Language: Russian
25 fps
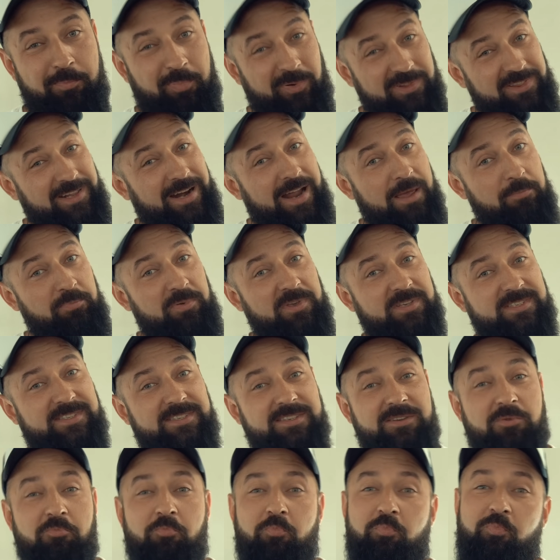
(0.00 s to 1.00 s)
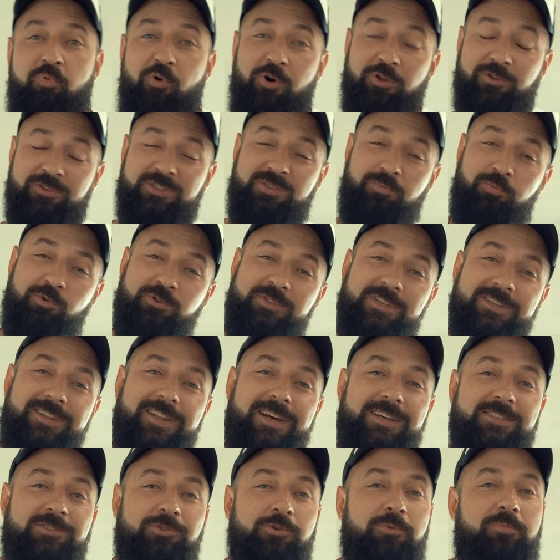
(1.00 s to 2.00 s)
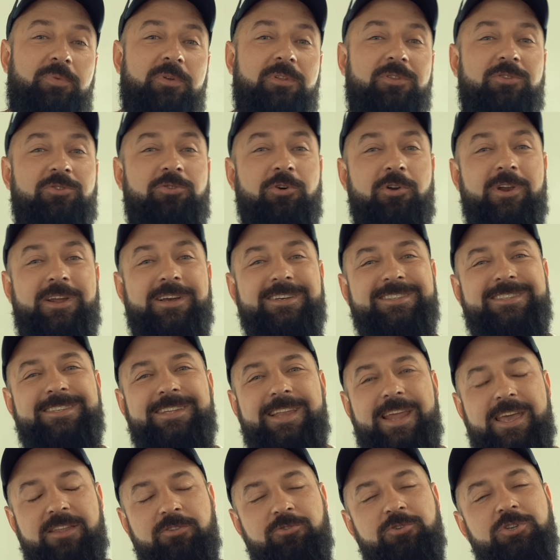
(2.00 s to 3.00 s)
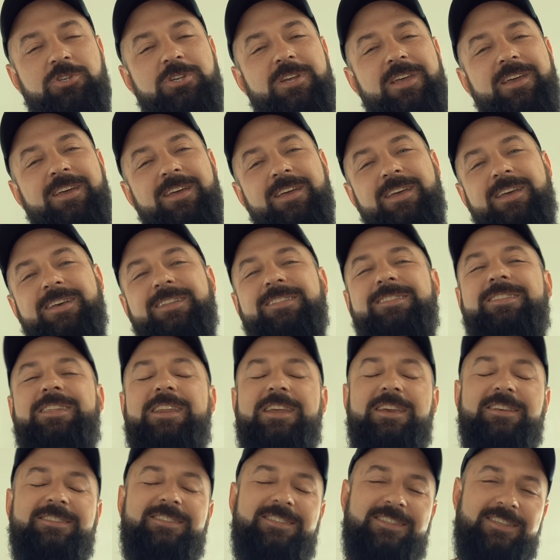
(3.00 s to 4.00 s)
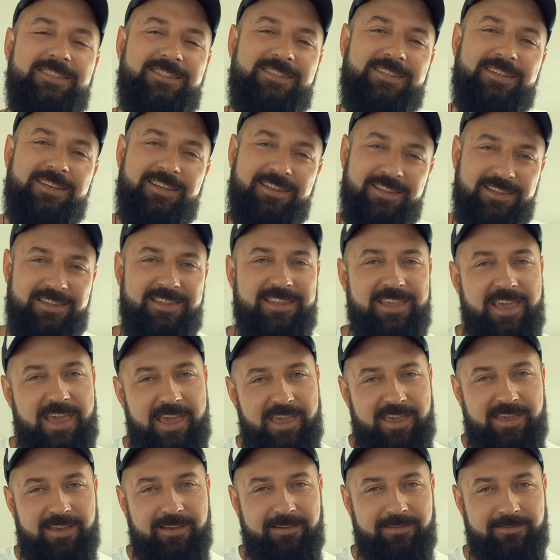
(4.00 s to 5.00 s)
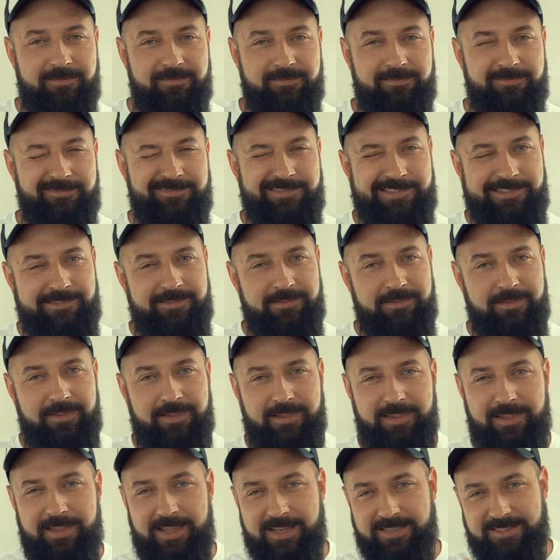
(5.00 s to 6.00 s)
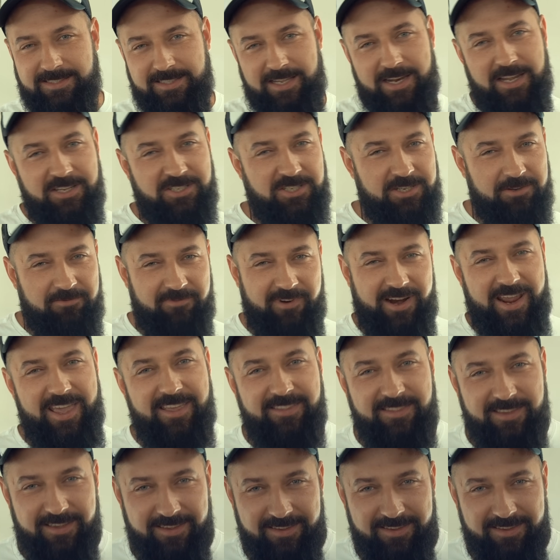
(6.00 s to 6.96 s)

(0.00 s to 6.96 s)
поторопись, бонус будет доступен только следующие 30 дней. До встречи в рейде.